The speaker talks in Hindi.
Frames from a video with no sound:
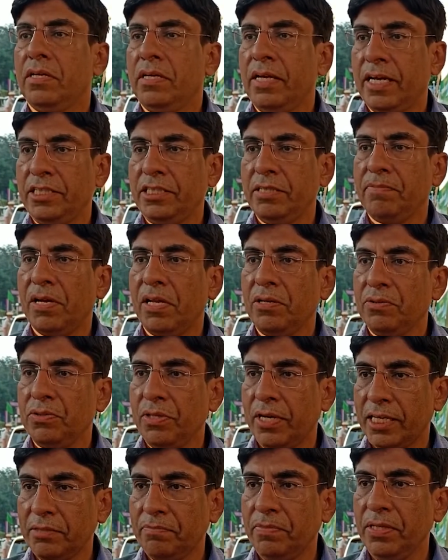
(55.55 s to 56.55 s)
राज्यपाल
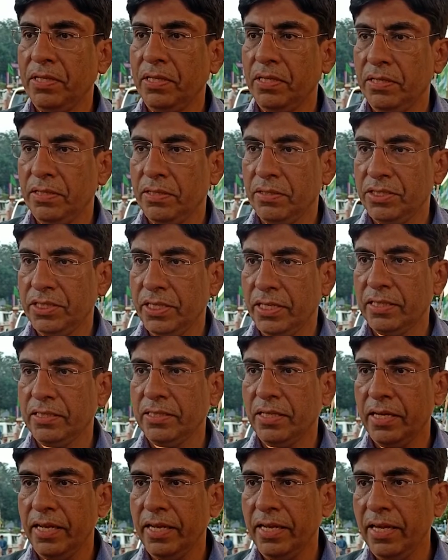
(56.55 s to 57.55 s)
गुजरात भी
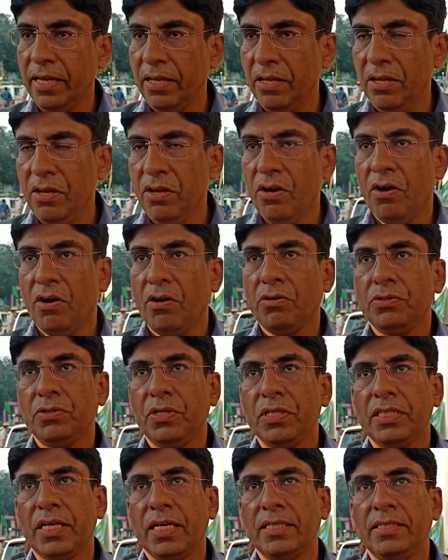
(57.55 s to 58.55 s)
शिरकत करेंगे और
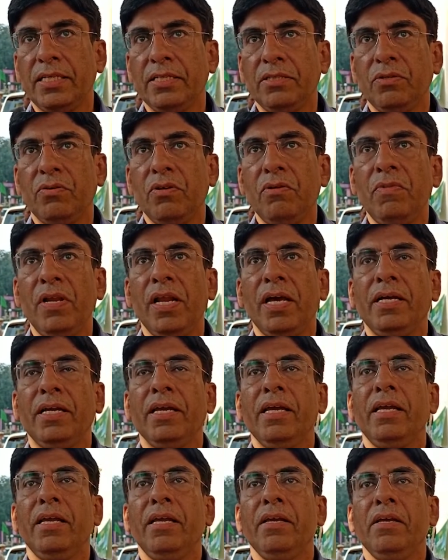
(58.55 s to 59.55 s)
उसके साथ साथ कुल मिला के